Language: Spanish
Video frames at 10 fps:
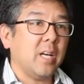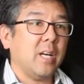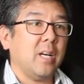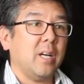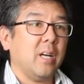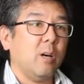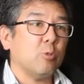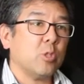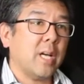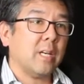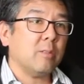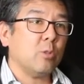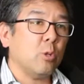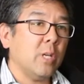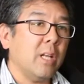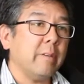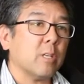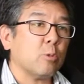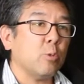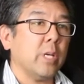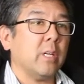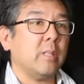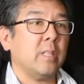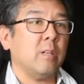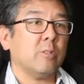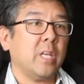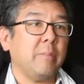a, usar todas las virtudes que tienen los